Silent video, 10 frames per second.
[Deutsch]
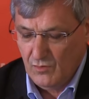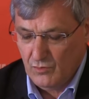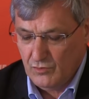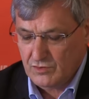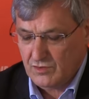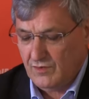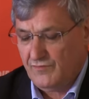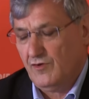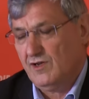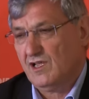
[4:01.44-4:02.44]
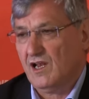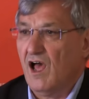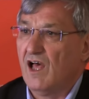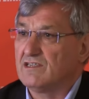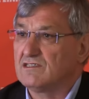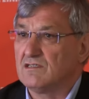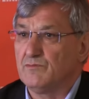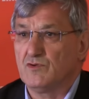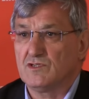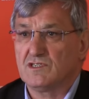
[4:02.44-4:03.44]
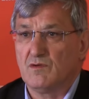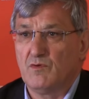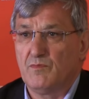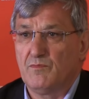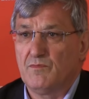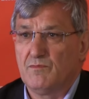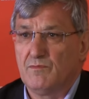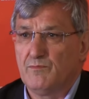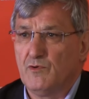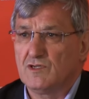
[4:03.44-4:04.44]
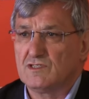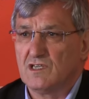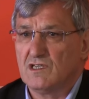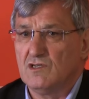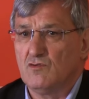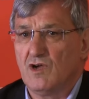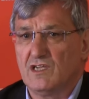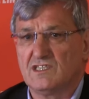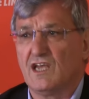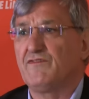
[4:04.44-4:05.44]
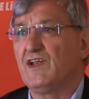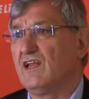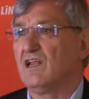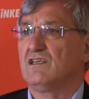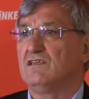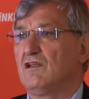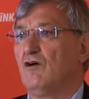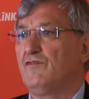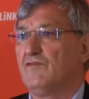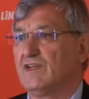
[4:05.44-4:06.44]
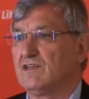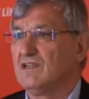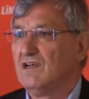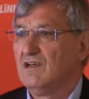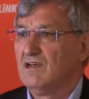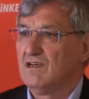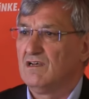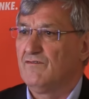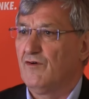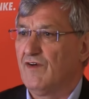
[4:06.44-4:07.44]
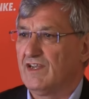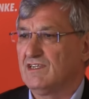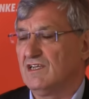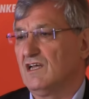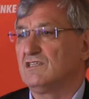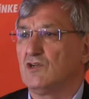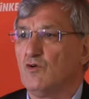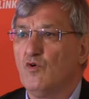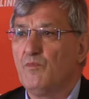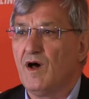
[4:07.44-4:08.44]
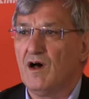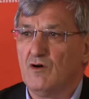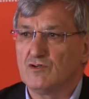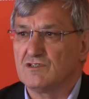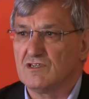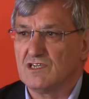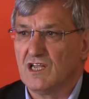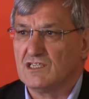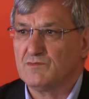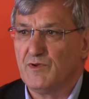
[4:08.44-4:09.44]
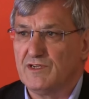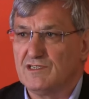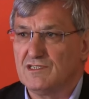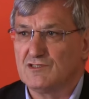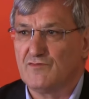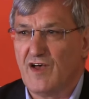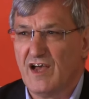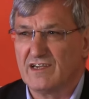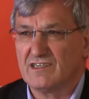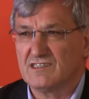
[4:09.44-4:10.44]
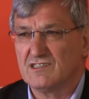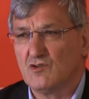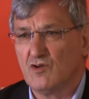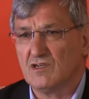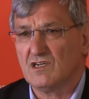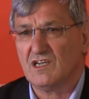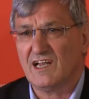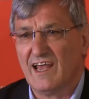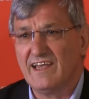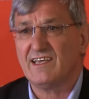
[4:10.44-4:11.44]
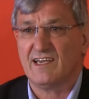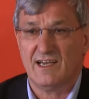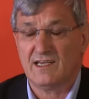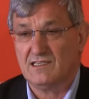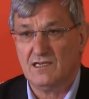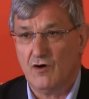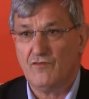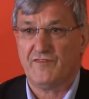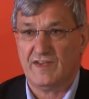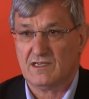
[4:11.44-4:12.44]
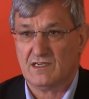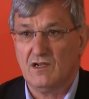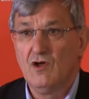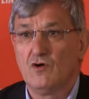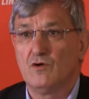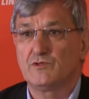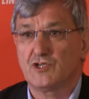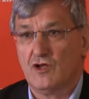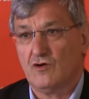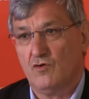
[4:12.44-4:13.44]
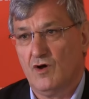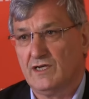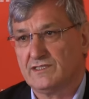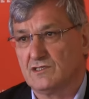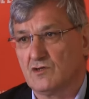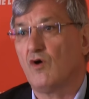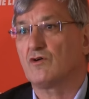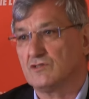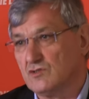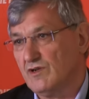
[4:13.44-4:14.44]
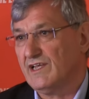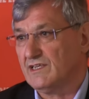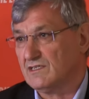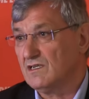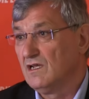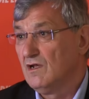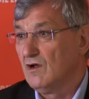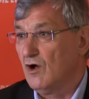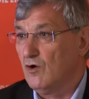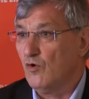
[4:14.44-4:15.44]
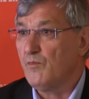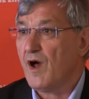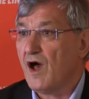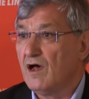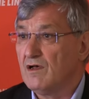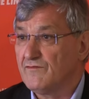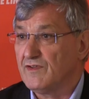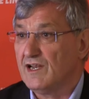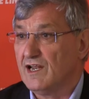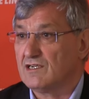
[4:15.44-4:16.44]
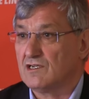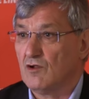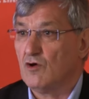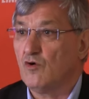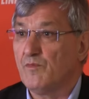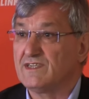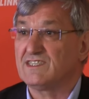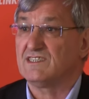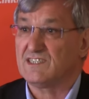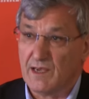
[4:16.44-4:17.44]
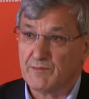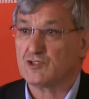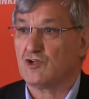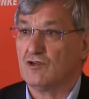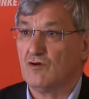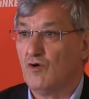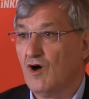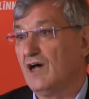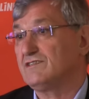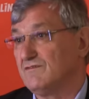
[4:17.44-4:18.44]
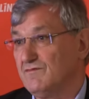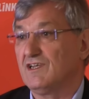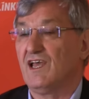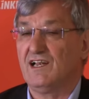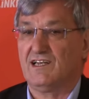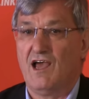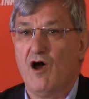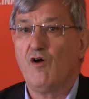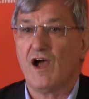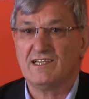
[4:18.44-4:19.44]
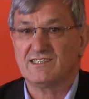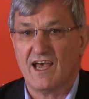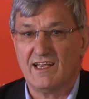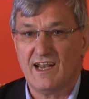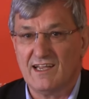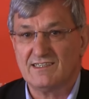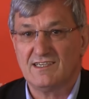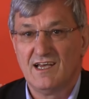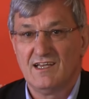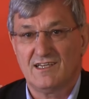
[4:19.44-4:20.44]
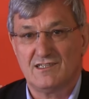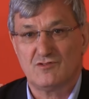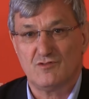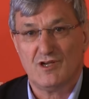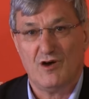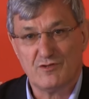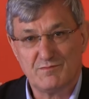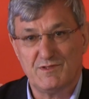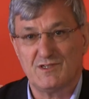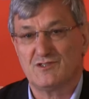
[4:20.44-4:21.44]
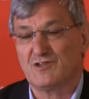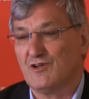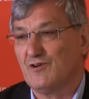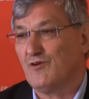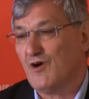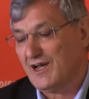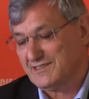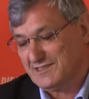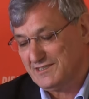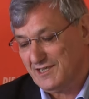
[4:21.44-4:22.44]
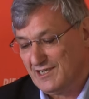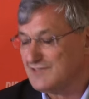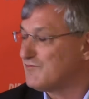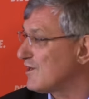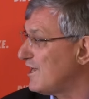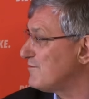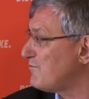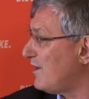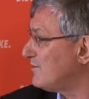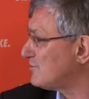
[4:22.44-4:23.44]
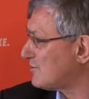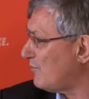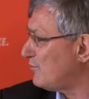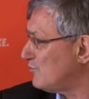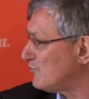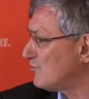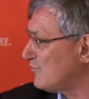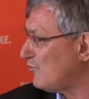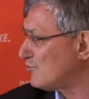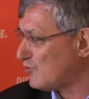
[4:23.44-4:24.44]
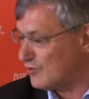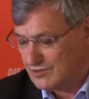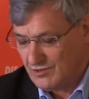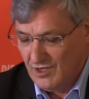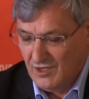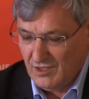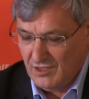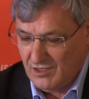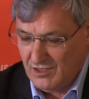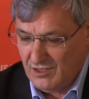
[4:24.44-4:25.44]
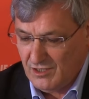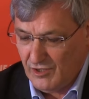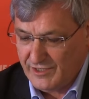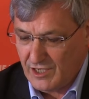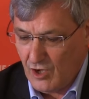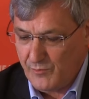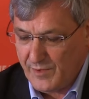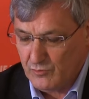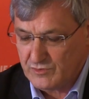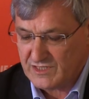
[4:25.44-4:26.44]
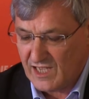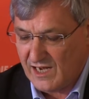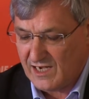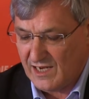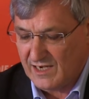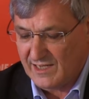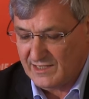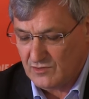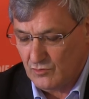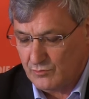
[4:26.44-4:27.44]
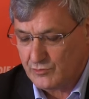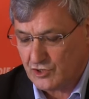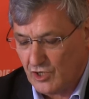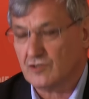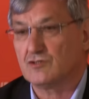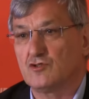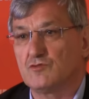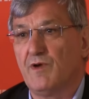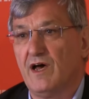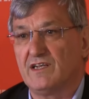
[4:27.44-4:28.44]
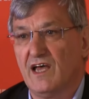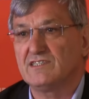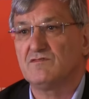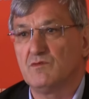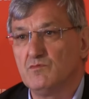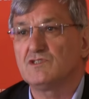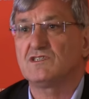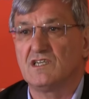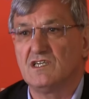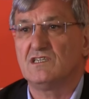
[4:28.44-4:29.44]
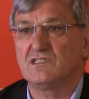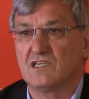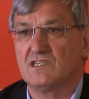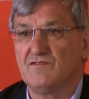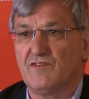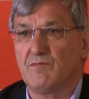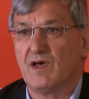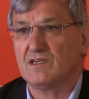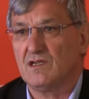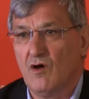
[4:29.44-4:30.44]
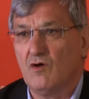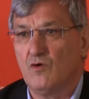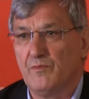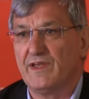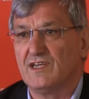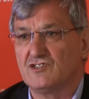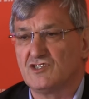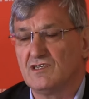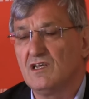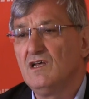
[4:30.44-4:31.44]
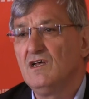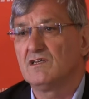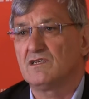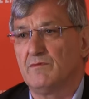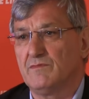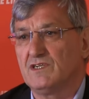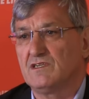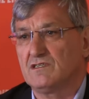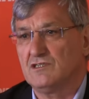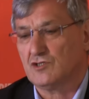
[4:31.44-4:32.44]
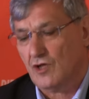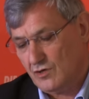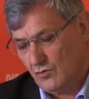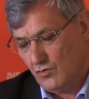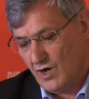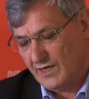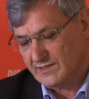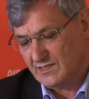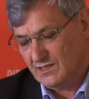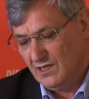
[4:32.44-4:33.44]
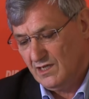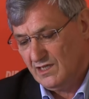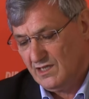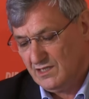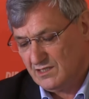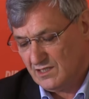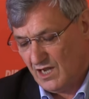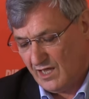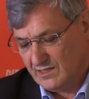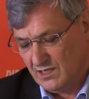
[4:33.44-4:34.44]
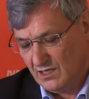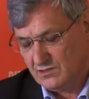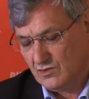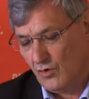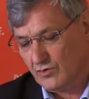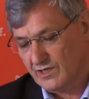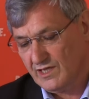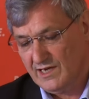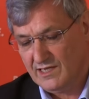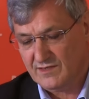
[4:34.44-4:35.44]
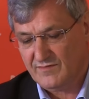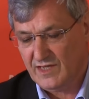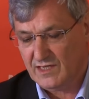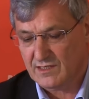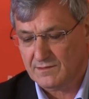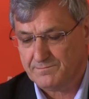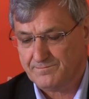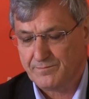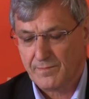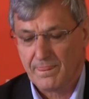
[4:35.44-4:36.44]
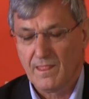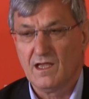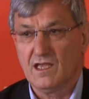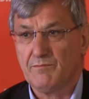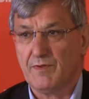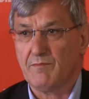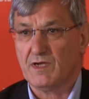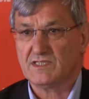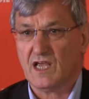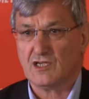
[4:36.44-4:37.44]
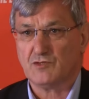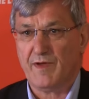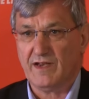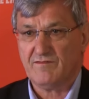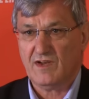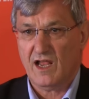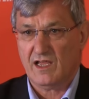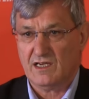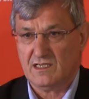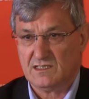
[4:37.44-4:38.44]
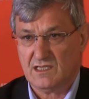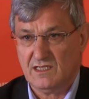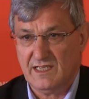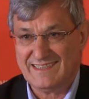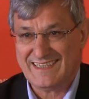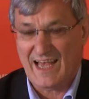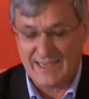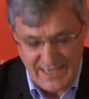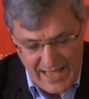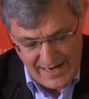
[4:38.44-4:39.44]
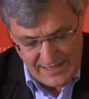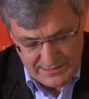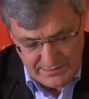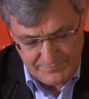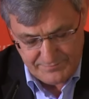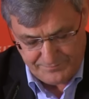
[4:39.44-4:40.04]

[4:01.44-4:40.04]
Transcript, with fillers: Und äh, völlig klar ist, die Bundesrepublik Bundesregierung hat sehr viel Energie darauf verwendet, verwandt, in ganz Europa Austeritätspolitik zu verankern. Sie könnte die gleiche Energie aufwenden, um Steueroasen trocken zu legen. Europa, viele Länder in Europa sind selber Steueroasen. Wir gelten ja auch als ein Land, das durchaus mit einer Steueroase nicht ganz vergleichbar ist, aber irgendwo schon äh, Leute auch bei uns Geld anlegen, um Steuern zu sparen. Also wir müssen eine Initiative machen, eine europäische, damit die Steueroasen in der Tat trockengelegt werden. Ich bin mal sehr gespannt, wie lange das jetzt anhält.